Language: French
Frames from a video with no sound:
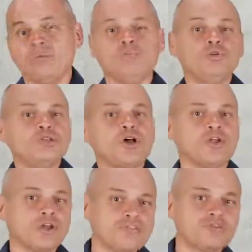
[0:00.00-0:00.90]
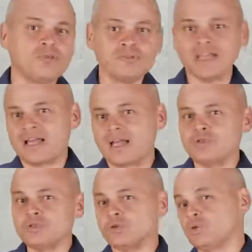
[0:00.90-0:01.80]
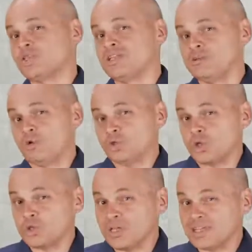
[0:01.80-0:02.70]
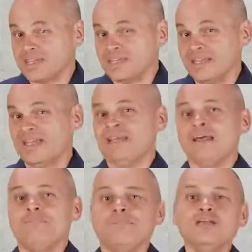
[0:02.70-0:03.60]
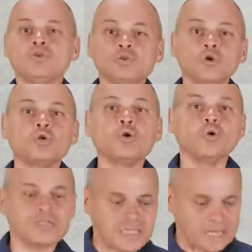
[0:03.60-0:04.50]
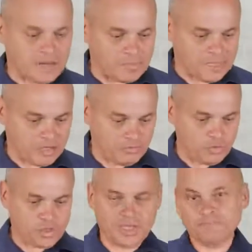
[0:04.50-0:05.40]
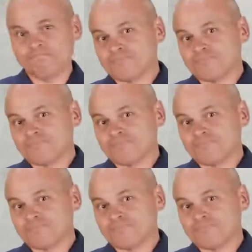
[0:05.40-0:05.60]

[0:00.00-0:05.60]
Plusieurs de réfugiés de 1948 sont aujourd'hui décédés, mais sont toujours considérés comme des réfugiés.